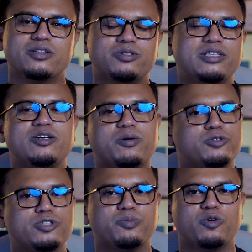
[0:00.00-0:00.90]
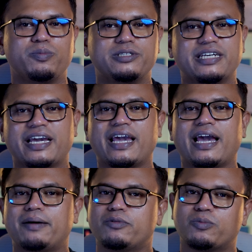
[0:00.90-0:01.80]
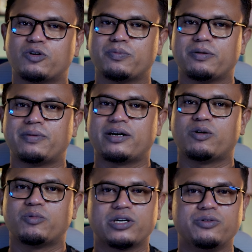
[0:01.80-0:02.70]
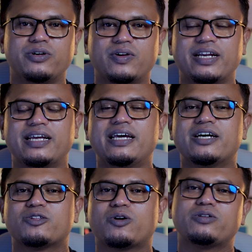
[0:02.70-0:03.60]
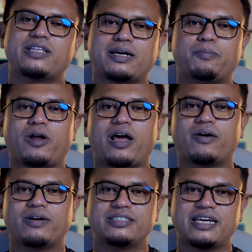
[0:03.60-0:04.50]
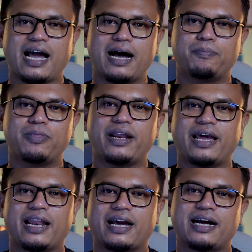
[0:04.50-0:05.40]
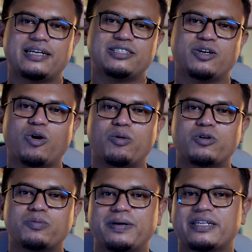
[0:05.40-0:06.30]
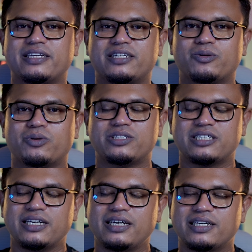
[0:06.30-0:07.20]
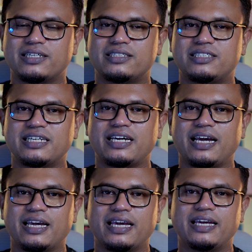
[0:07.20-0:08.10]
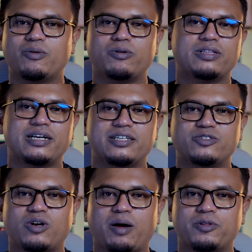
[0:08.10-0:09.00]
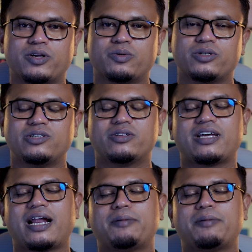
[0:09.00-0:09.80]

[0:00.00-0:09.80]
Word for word: তো তিনি অবশ্যই বলবে যে হ্যাঁ আমি অমুক মেম্বার অমুক ইউনিয়নের তখন তাকে বলা হয় যে আপনার এলাকার যে অমুক ব্যক্তিটি রয়েছে যে এই অনুদানটির জন্য আবেদন করেছিল তার